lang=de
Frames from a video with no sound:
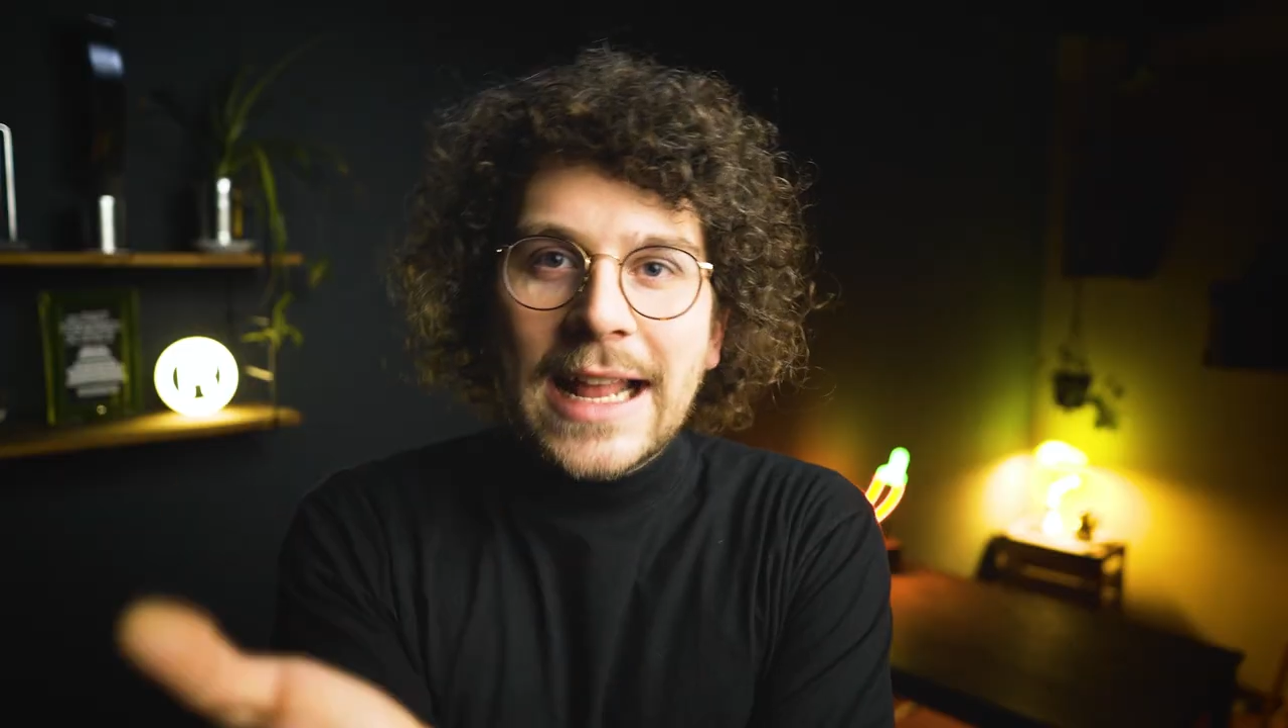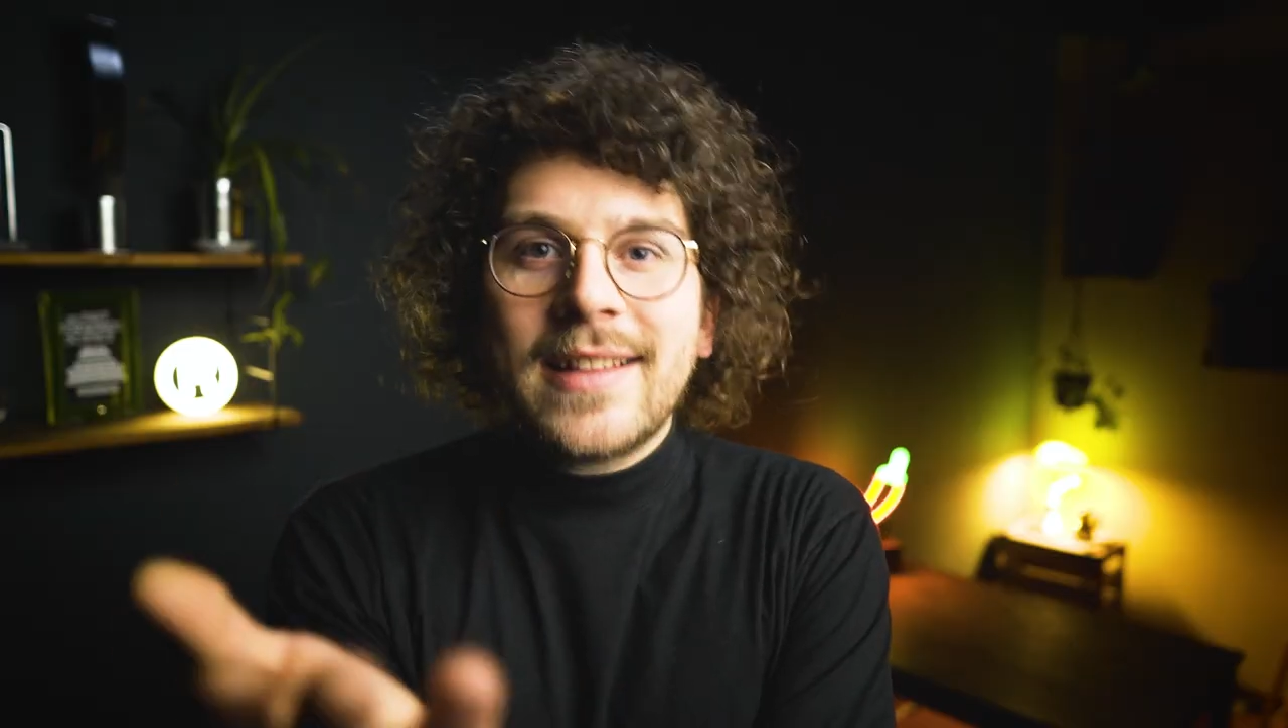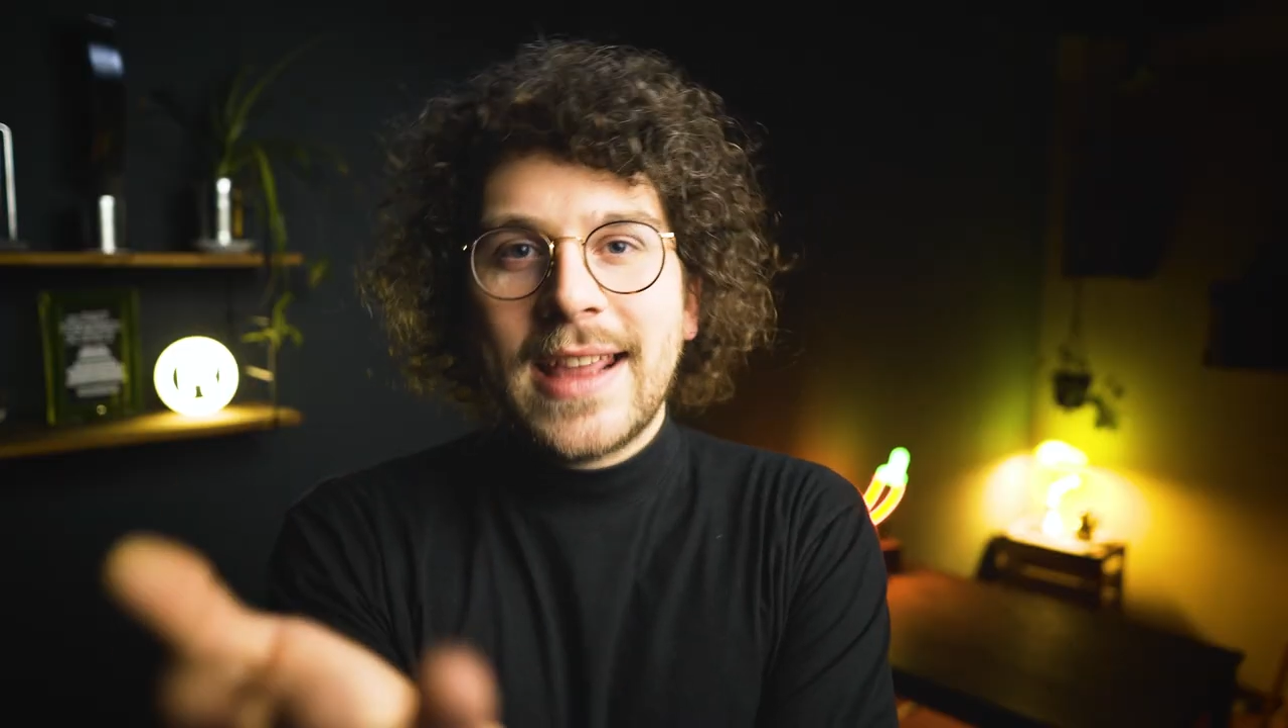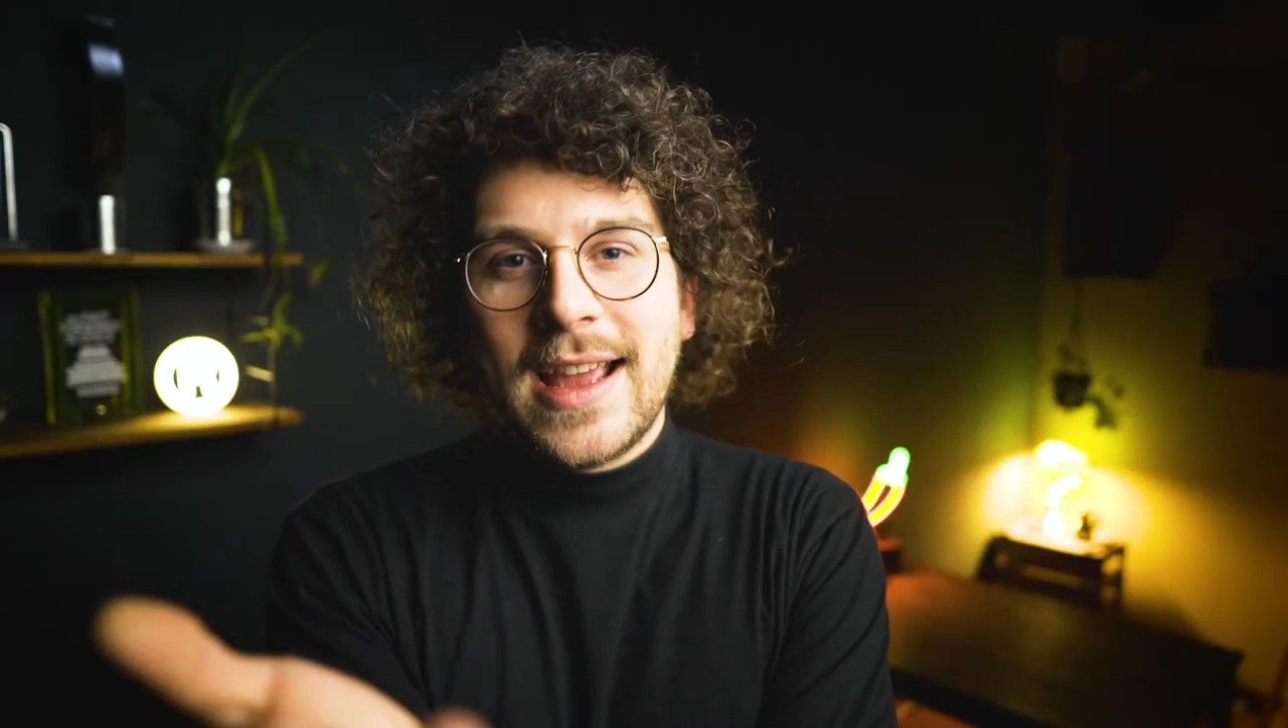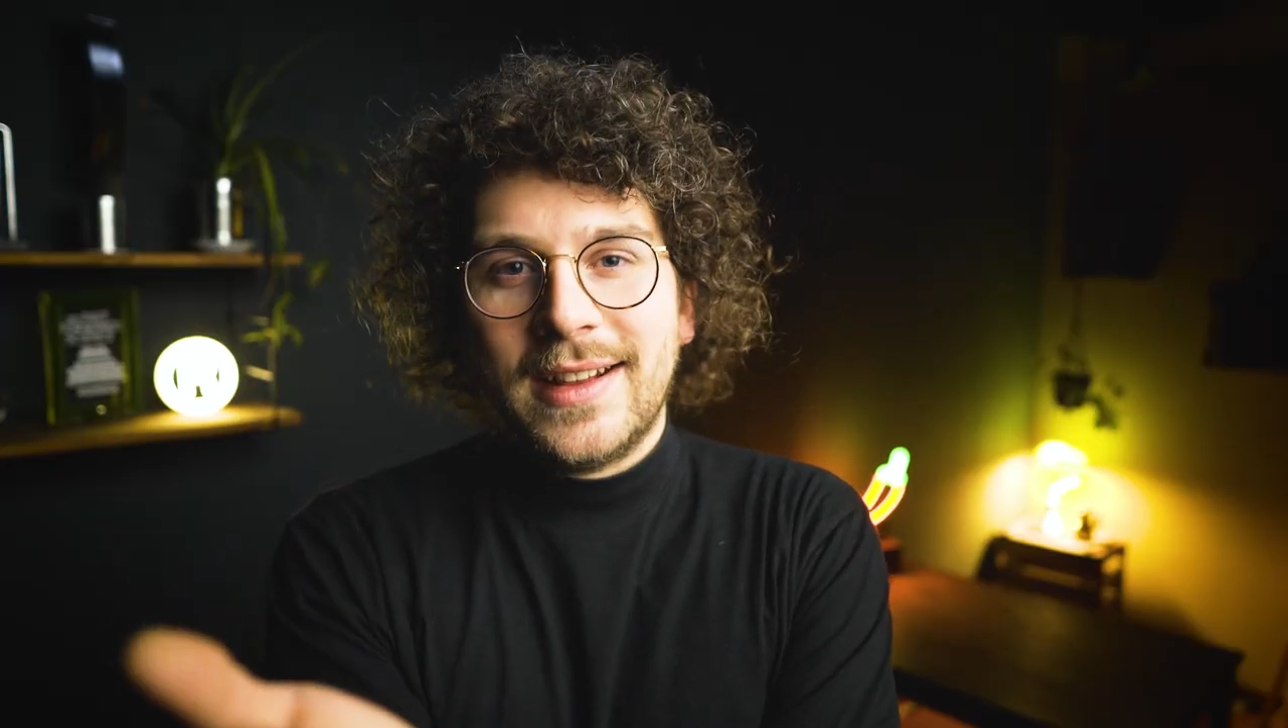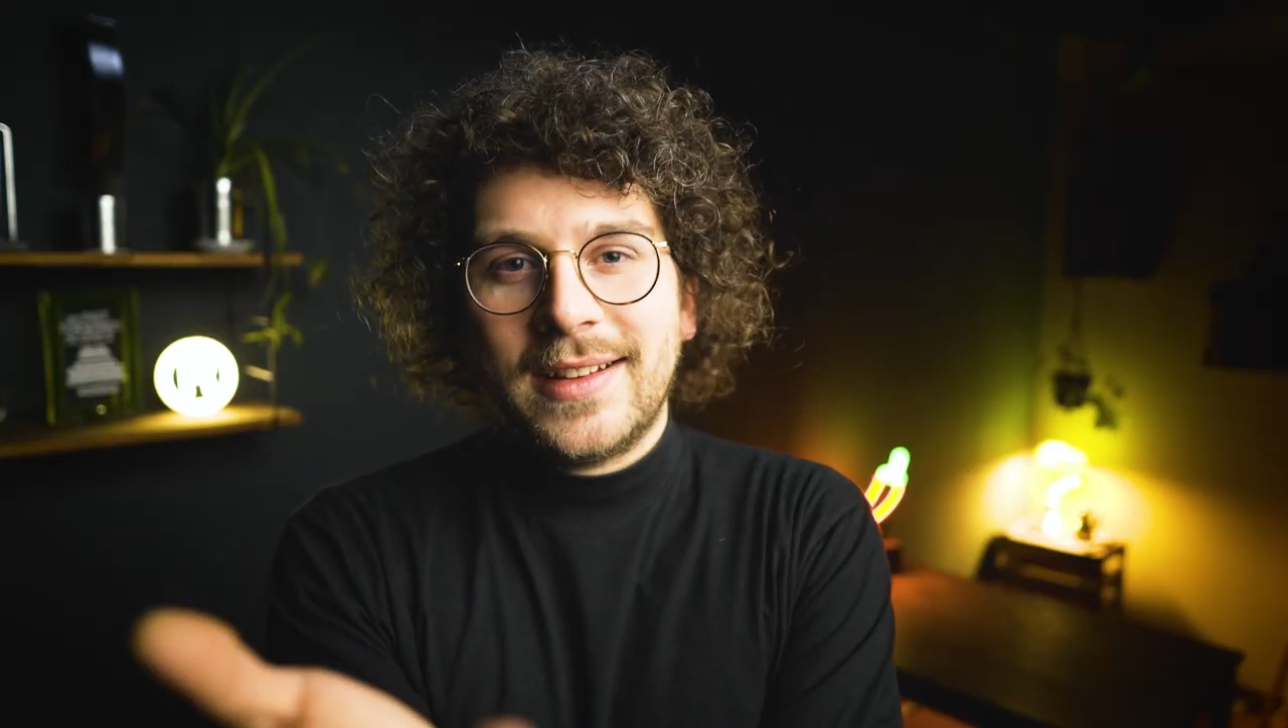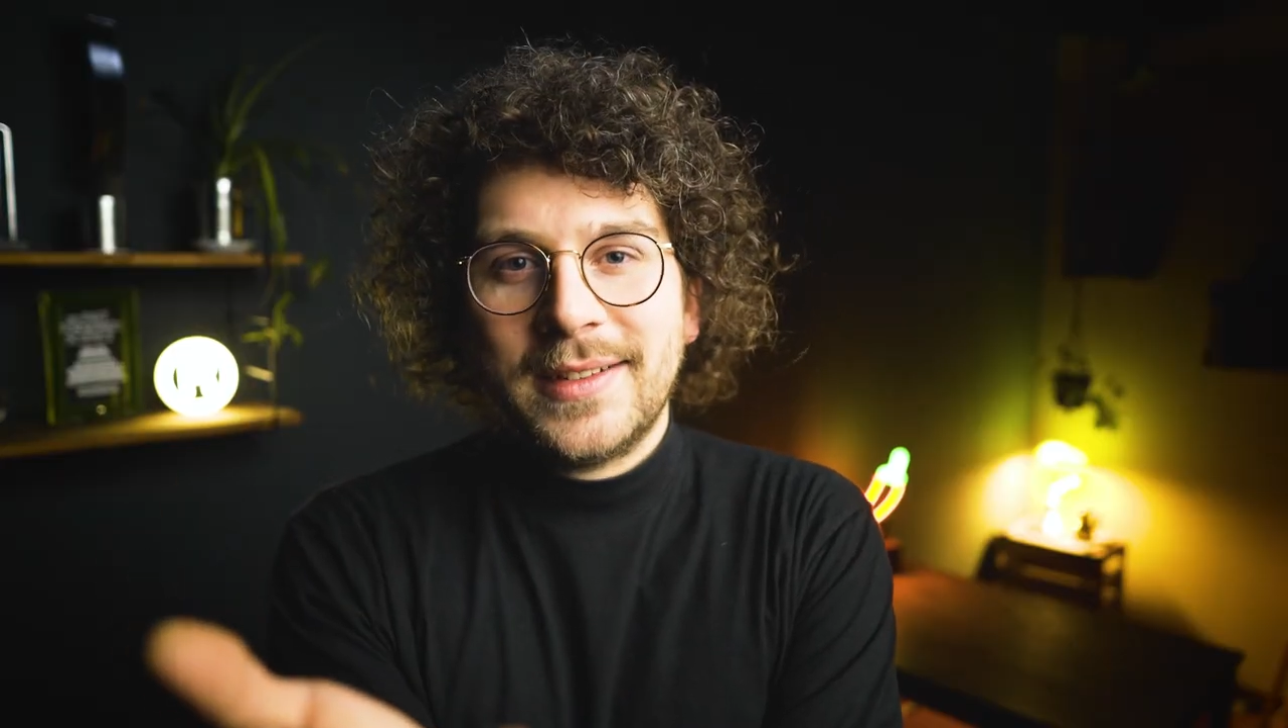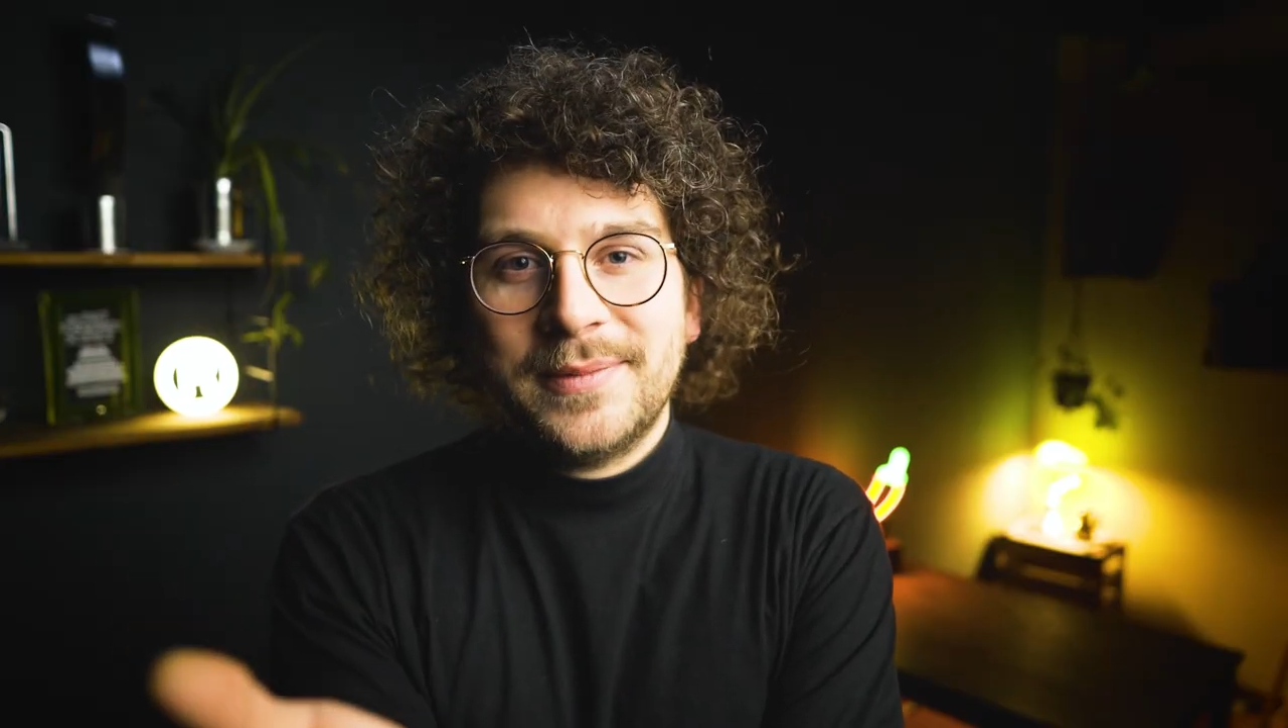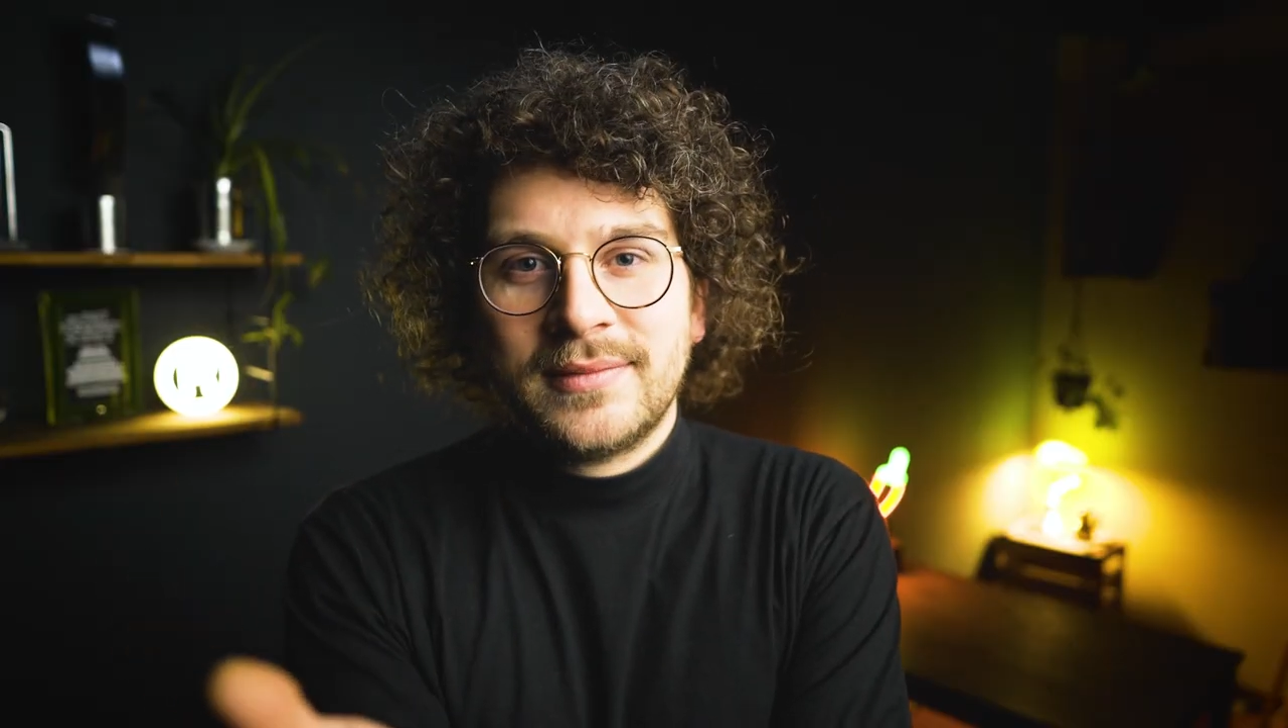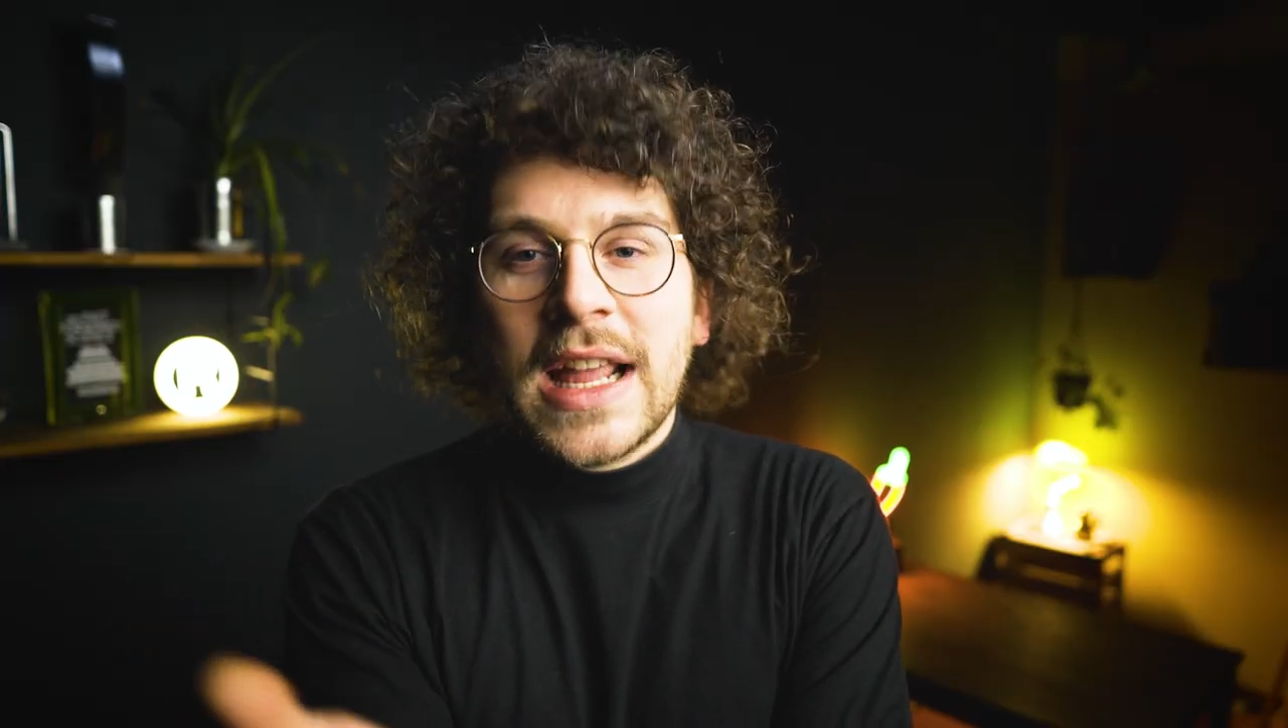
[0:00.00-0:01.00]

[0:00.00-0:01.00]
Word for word: Ganz ehrlich,